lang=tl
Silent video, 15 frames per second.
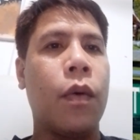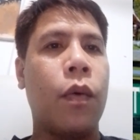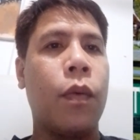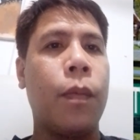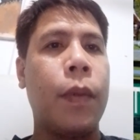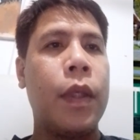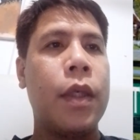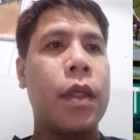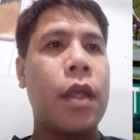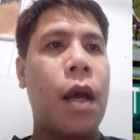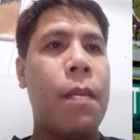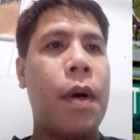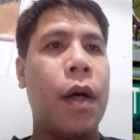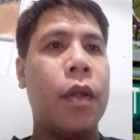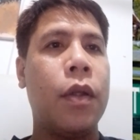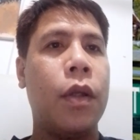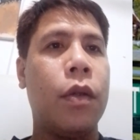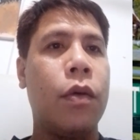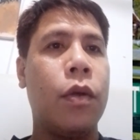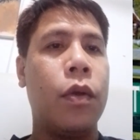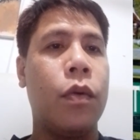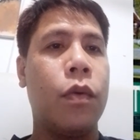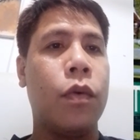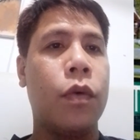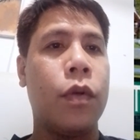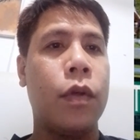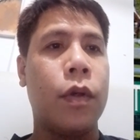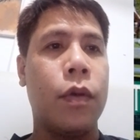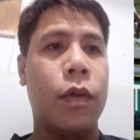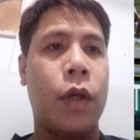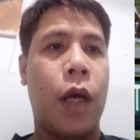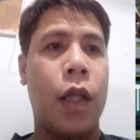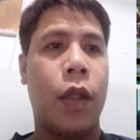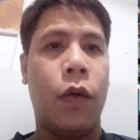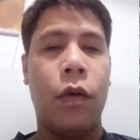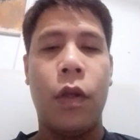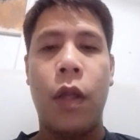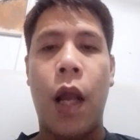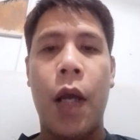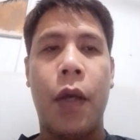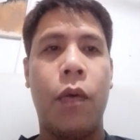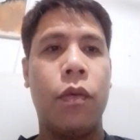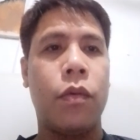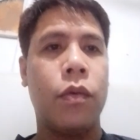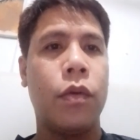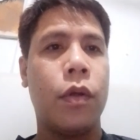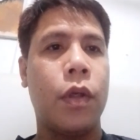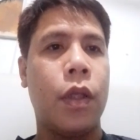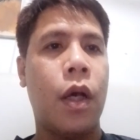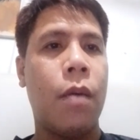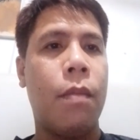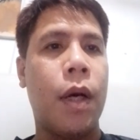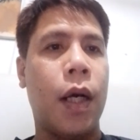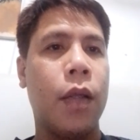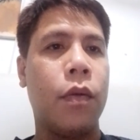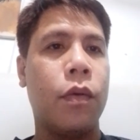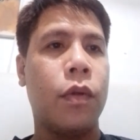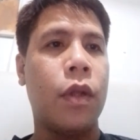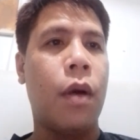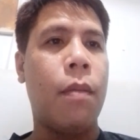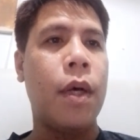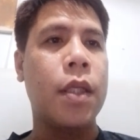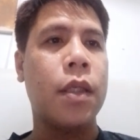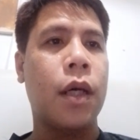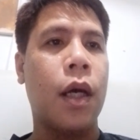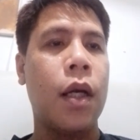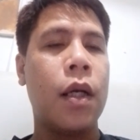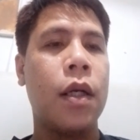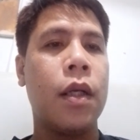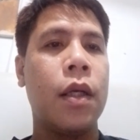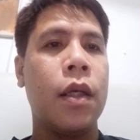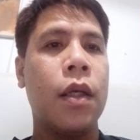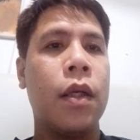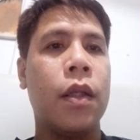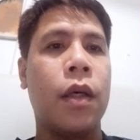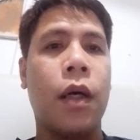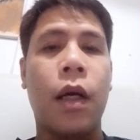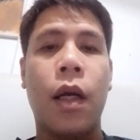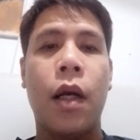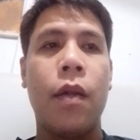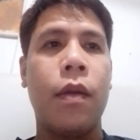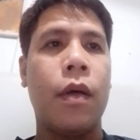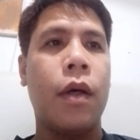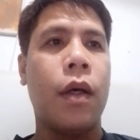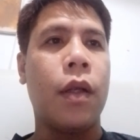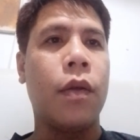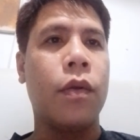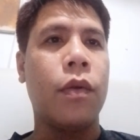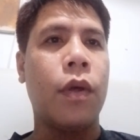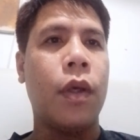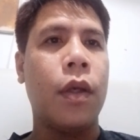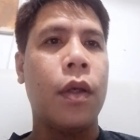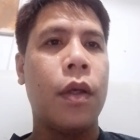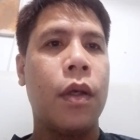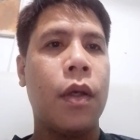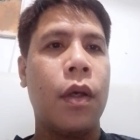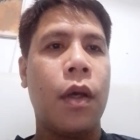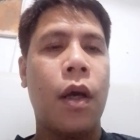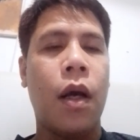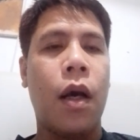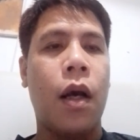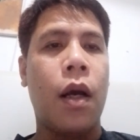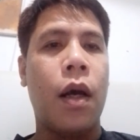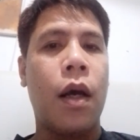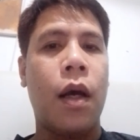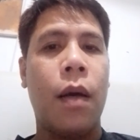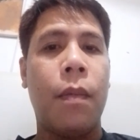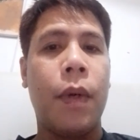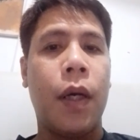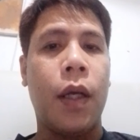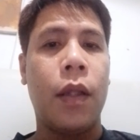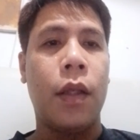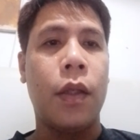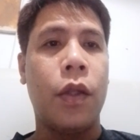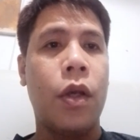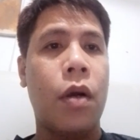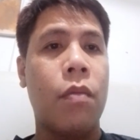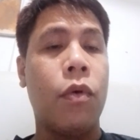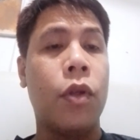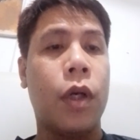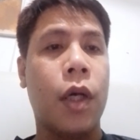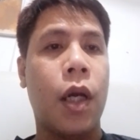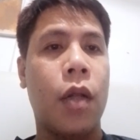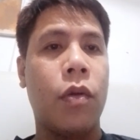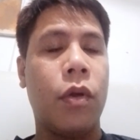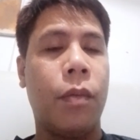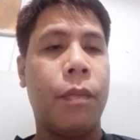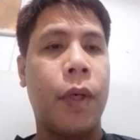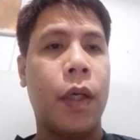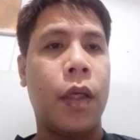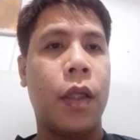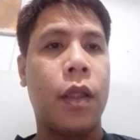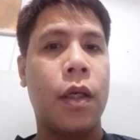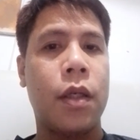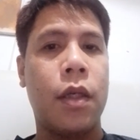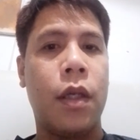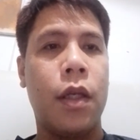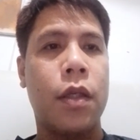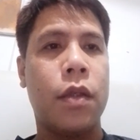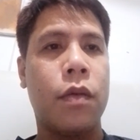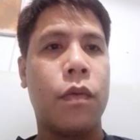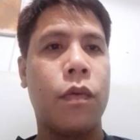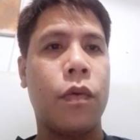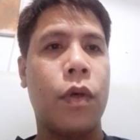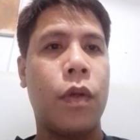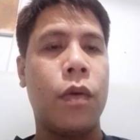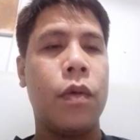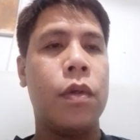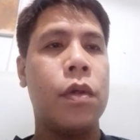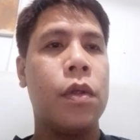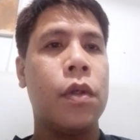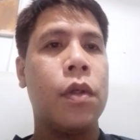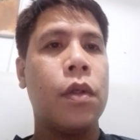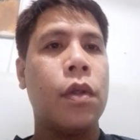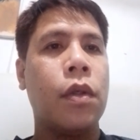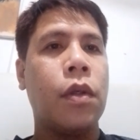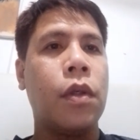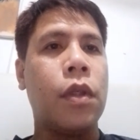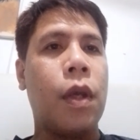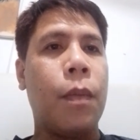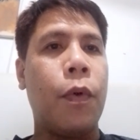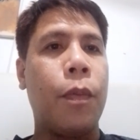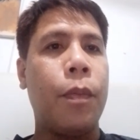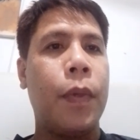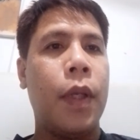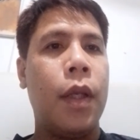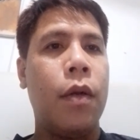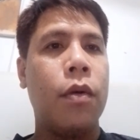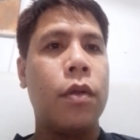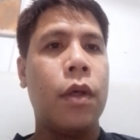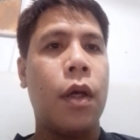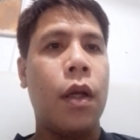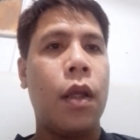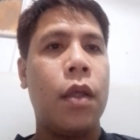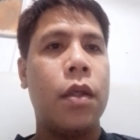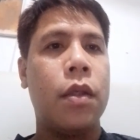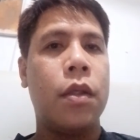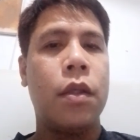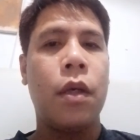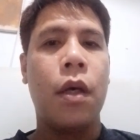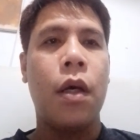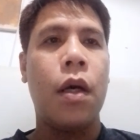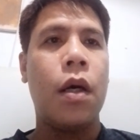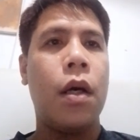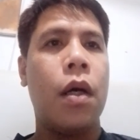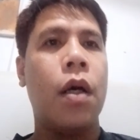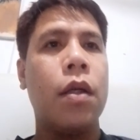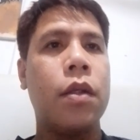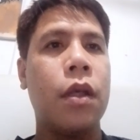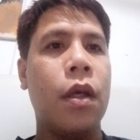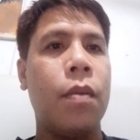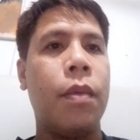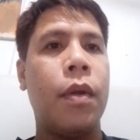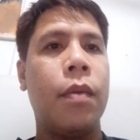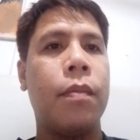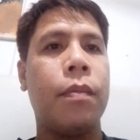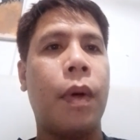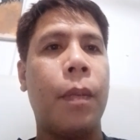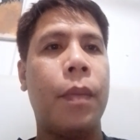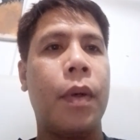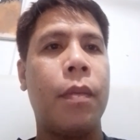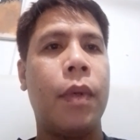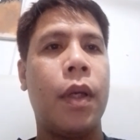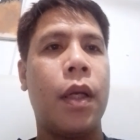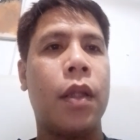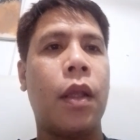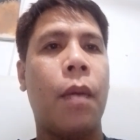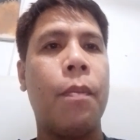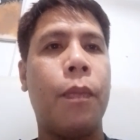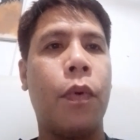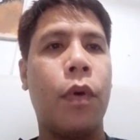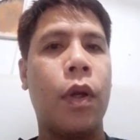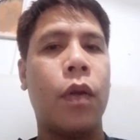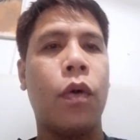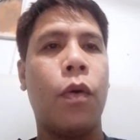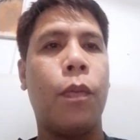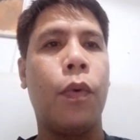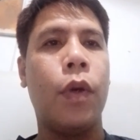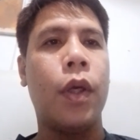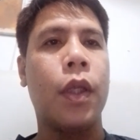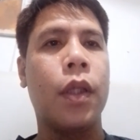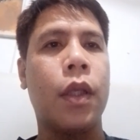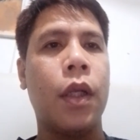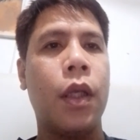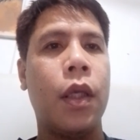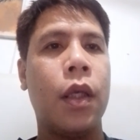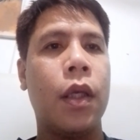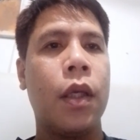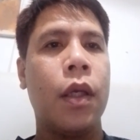kung may sasama kayo dito yung uh, ate ko lagi ko to inaabangan yung namaskar karaan na ganito to eh uh, maganda din akbo na karaan to ng pagkitang gilas nung ano yan po pili ko sa race uh, ah, 7 pang primera tampuran couple entry